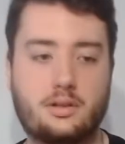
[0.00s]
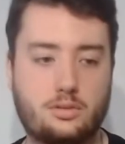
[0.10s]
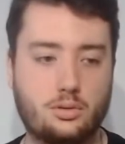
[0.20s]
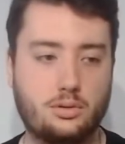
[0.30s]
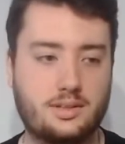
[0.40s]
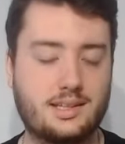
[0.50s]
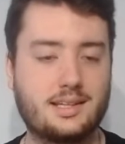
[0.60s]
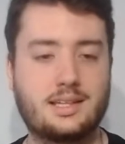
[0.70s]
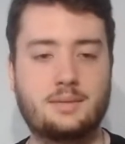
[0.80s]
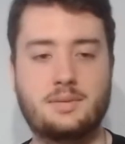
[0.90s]
Parce que
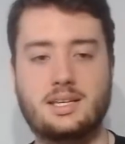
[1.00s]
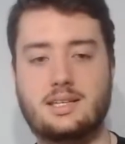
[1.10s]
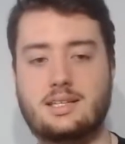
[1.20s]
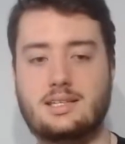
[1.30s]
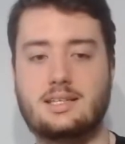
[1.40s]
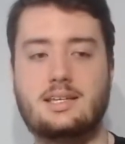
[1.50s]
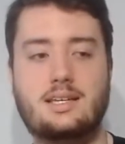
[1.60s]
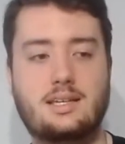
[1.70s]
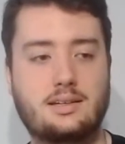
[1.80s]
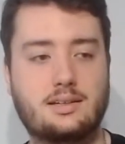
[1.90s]
c'est un animé
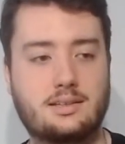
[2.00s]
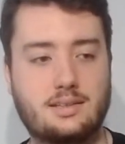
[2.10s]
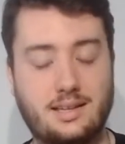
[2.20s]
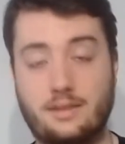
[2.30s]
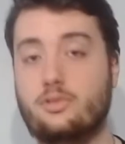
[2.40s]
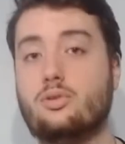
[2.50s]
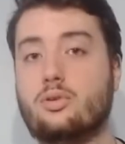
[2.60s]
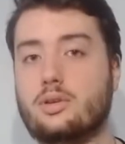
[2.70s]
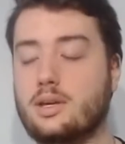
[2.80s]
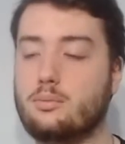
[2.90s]
qui est très
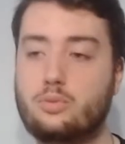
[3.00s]
violent.